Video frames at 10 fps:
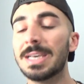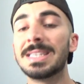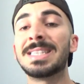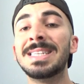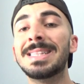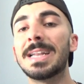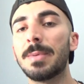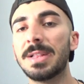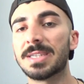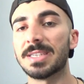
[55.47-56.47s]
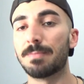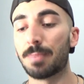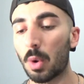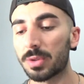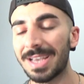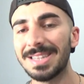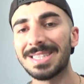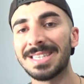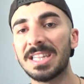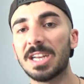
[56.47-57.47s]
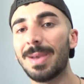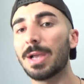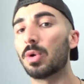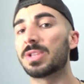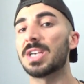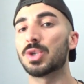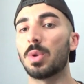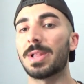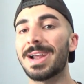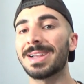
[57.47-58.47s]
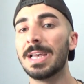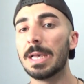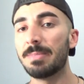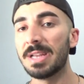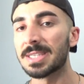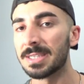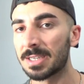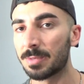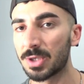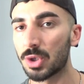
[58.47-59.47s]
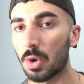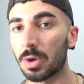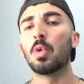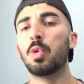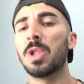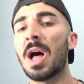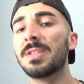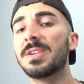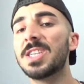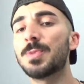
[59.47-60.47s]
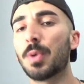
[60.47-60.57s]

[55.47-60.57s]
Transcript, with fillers: Sindirebilirsin. Protein sindirme kotası olarak bir sınırımız yok. Kullandığınız